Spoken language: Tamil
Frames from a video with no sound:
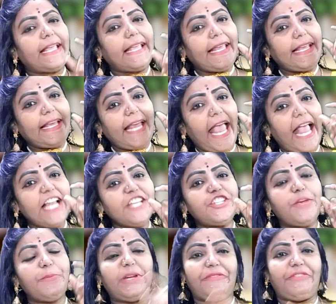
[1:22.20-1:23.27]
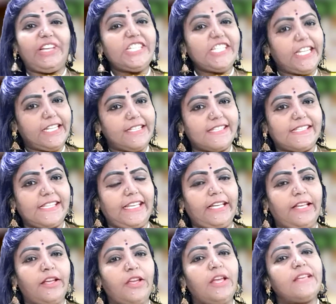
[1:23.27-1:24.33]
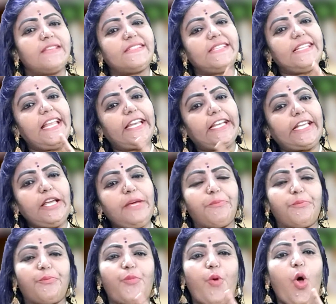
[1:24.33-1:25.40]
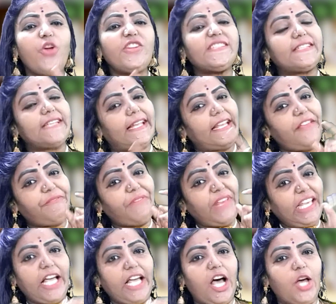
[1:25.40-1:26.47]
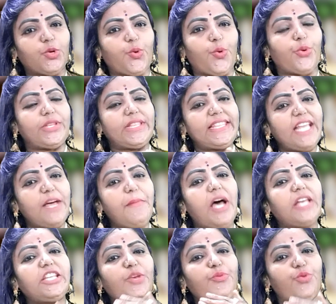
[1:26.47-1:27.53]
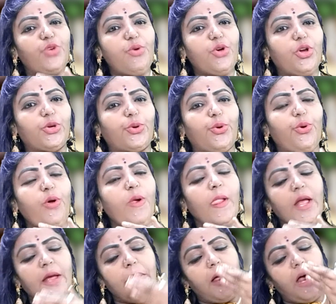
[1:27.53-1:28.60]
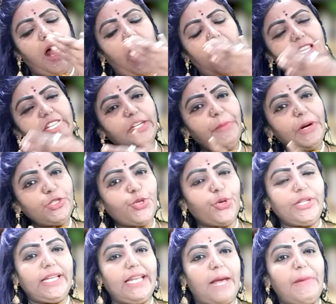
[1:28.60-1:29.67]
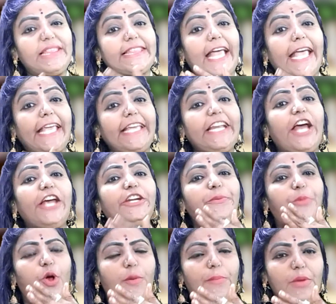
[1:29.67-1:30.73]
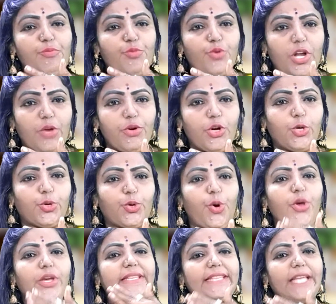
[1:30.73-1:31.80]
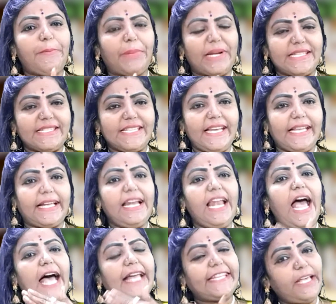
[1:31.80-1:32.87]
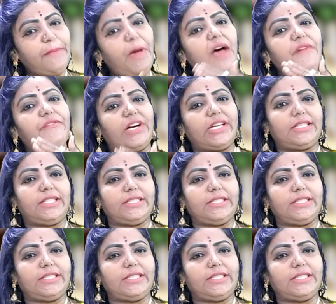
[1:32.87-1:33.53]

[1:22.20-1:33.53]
கால்சியம் டிஃபிஷியன்சி சிலருக்கு போன்ஸ் நிறைய வீக்கா இருக்கும் இந்த மாதிரி உள்ளவங்களுக்கும் அது மட்டும் இல்லாம தைராய்டு ப்ராப்ளம் உள்ளவங்களுக்கும் இந்த பிரச்சனைகள் அதிகமா வருது